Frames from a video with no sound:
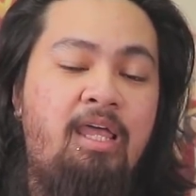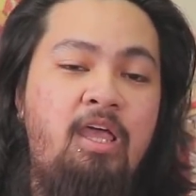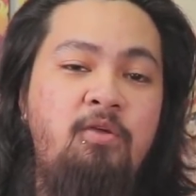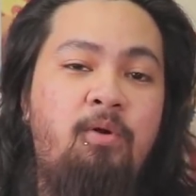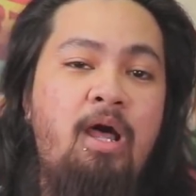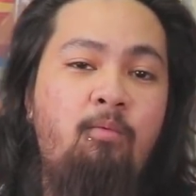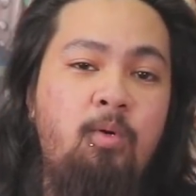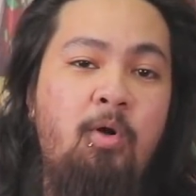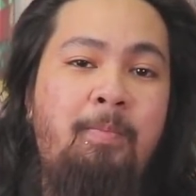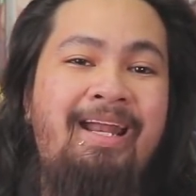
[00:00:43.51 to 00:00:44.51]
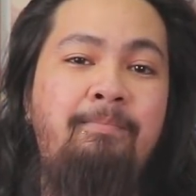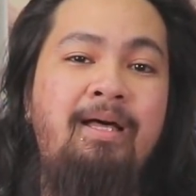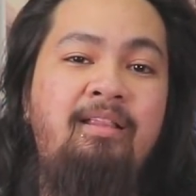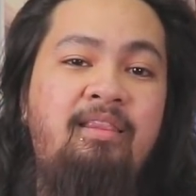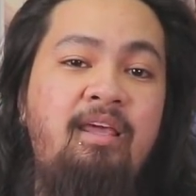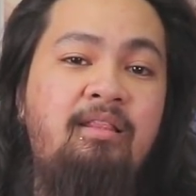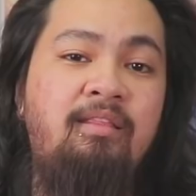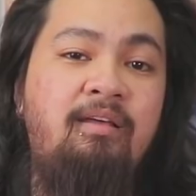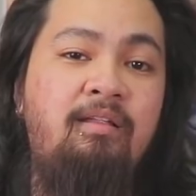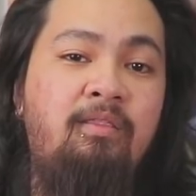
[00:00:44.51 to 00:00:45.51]
Yan yung rock wool ko para
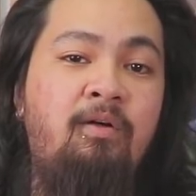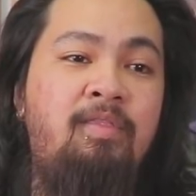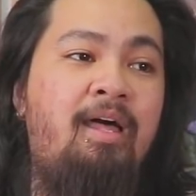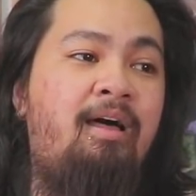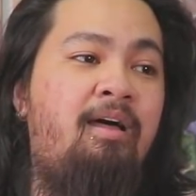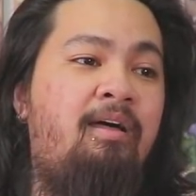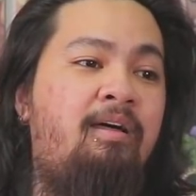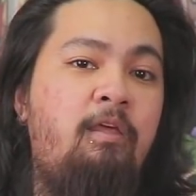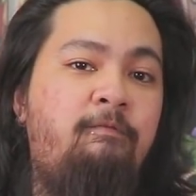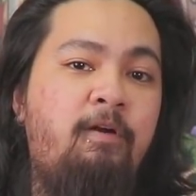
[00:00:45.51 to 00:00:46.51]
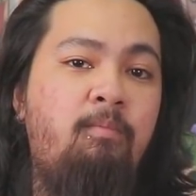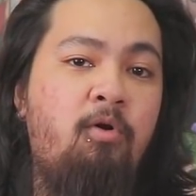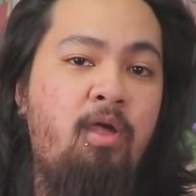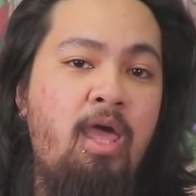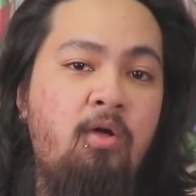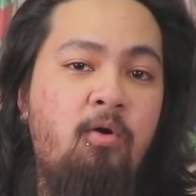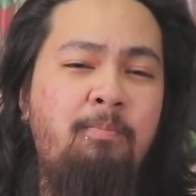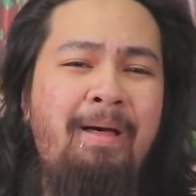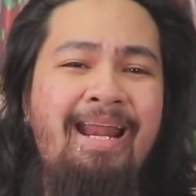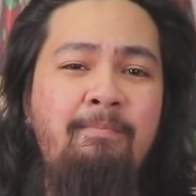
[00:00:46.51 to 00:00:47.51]
mag-treat no, na reverb or echo
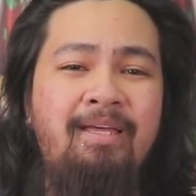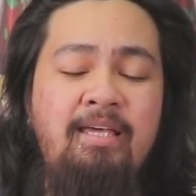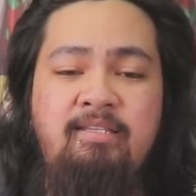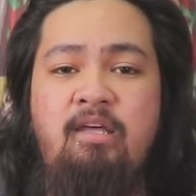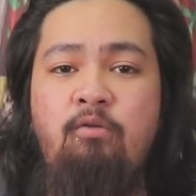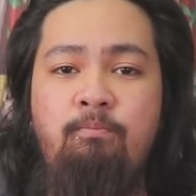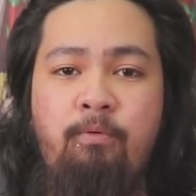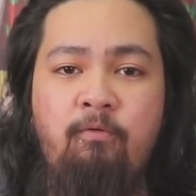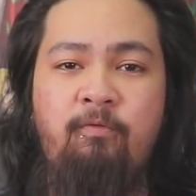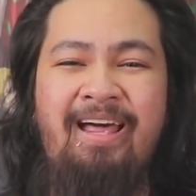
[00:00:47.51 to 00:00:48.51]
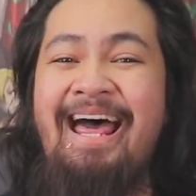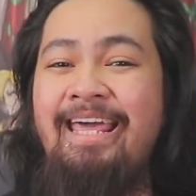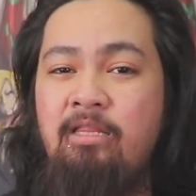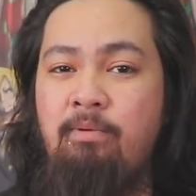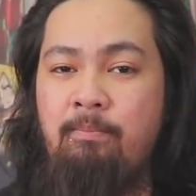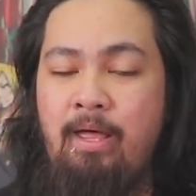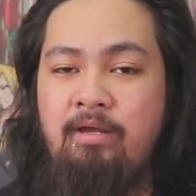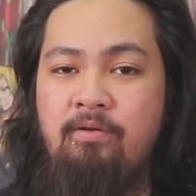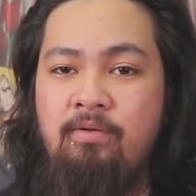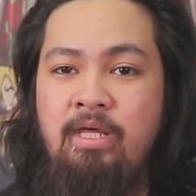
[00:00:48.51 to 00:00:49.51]
or para maging soundproof kahit
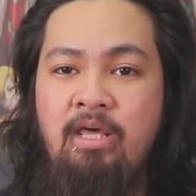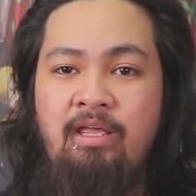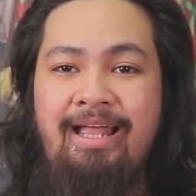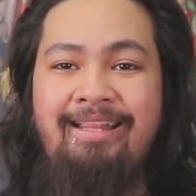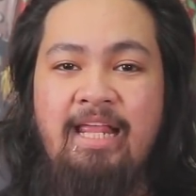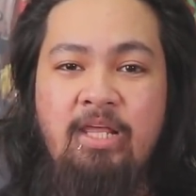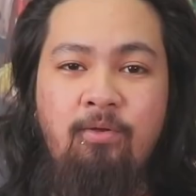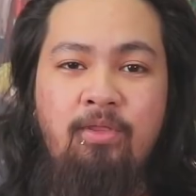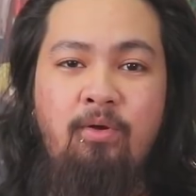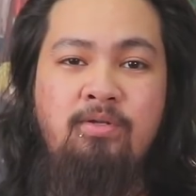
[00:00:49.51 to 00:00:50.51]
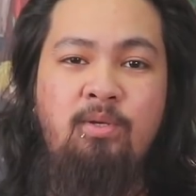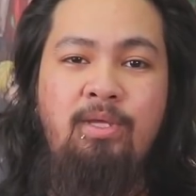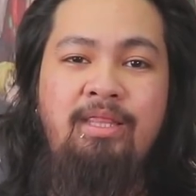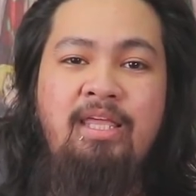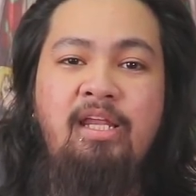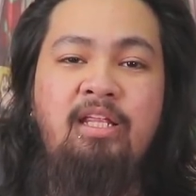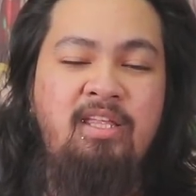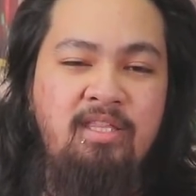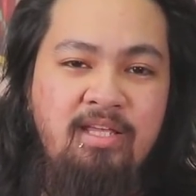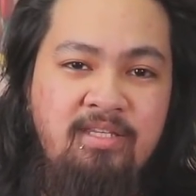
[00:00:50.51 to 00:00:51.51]
papan nakatalikod ako so hindi niya
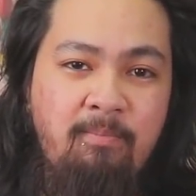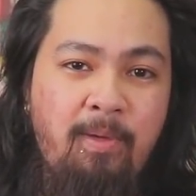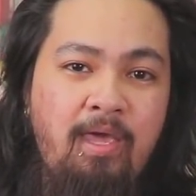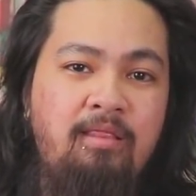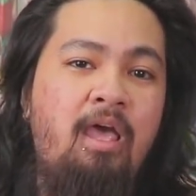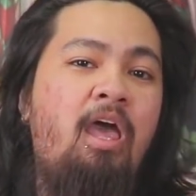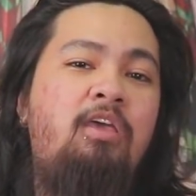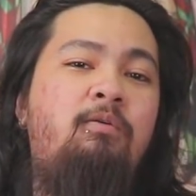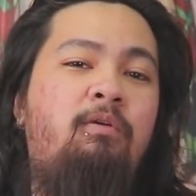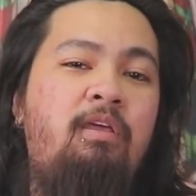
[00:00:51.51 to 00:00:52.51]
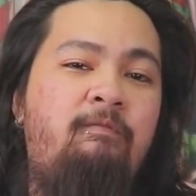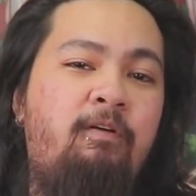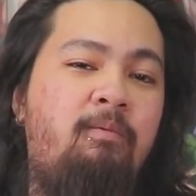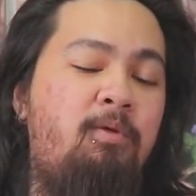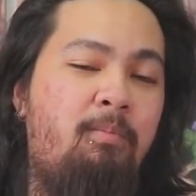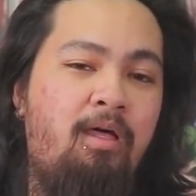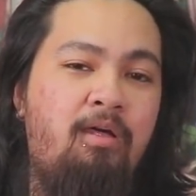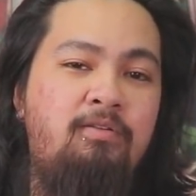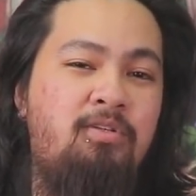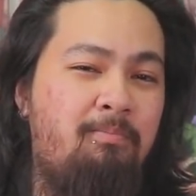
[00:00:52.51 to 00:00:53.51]
nadidissipate yung reverb, yung
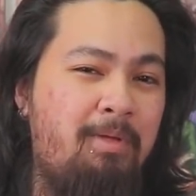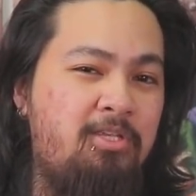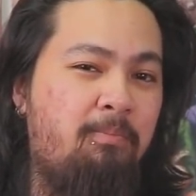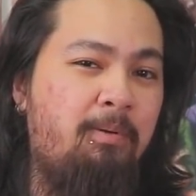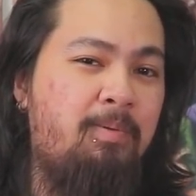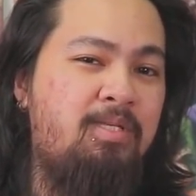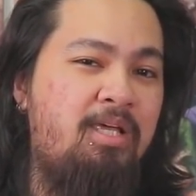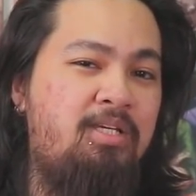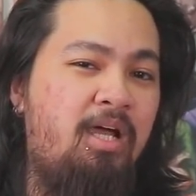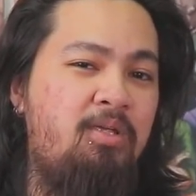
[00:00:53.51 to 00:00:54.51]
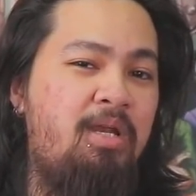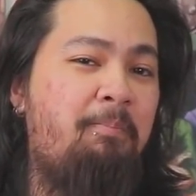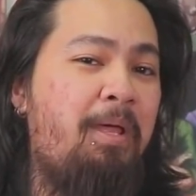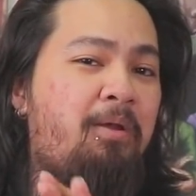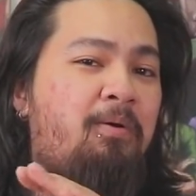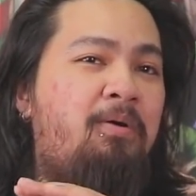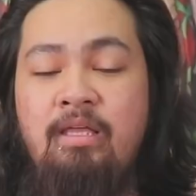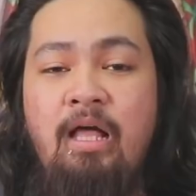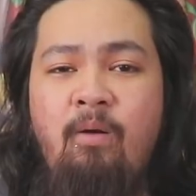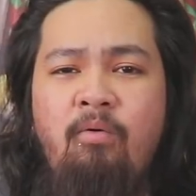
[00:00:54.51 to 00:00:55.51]
mga ganun. So medyo pagpasensyaan niyo na pero
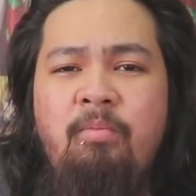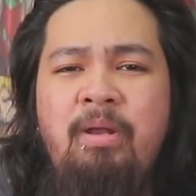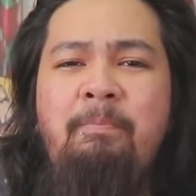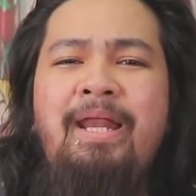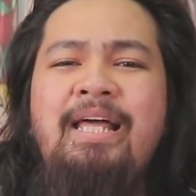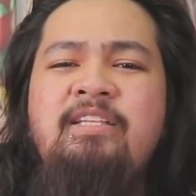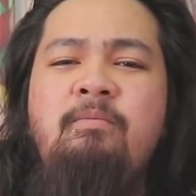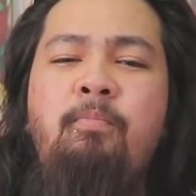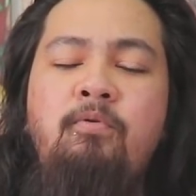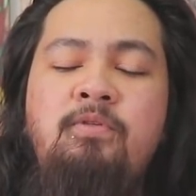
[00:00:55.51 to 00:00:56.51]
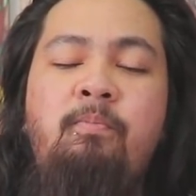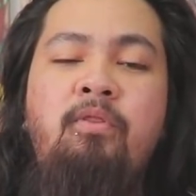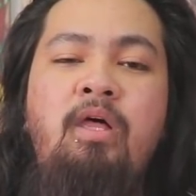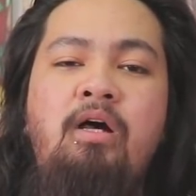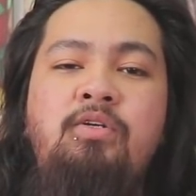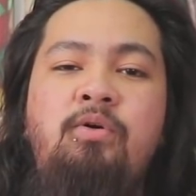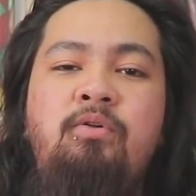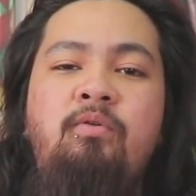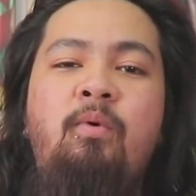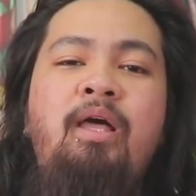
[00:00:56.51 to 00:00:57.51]
gagawa ko naman ng paraan niya sa
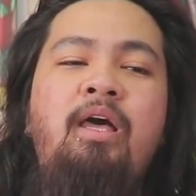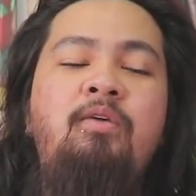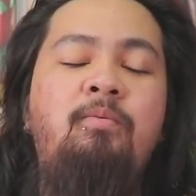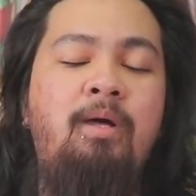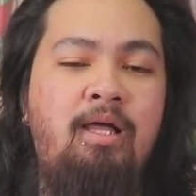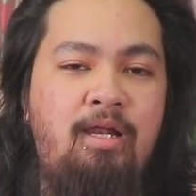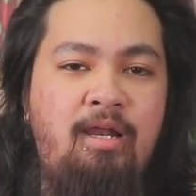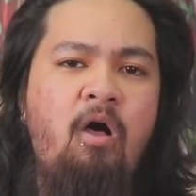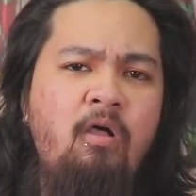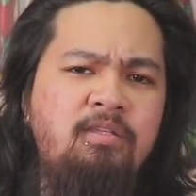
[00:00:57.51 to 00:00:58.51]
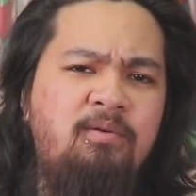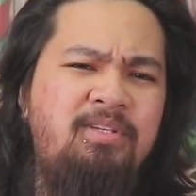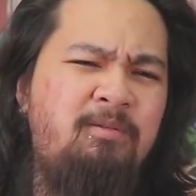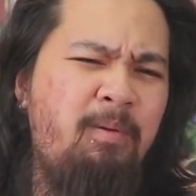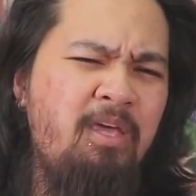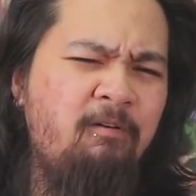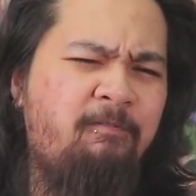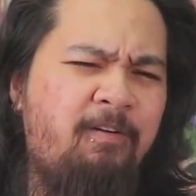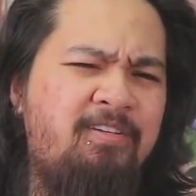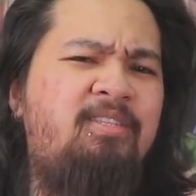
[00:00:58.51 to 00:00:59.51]
post-production. Huwag kayong magalala. Also, speaking
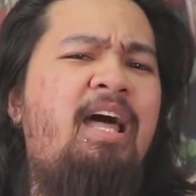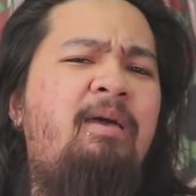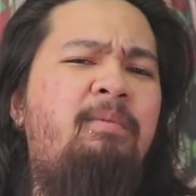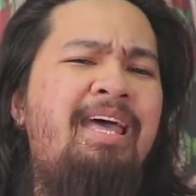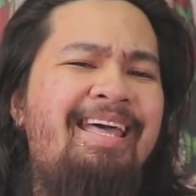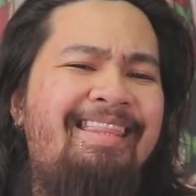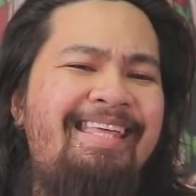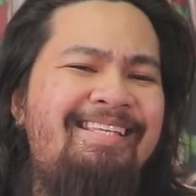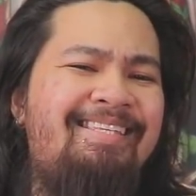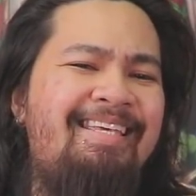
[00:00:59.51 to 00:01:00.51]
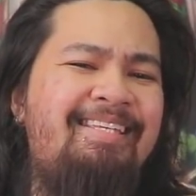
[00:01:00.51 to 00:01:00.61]
of first time, this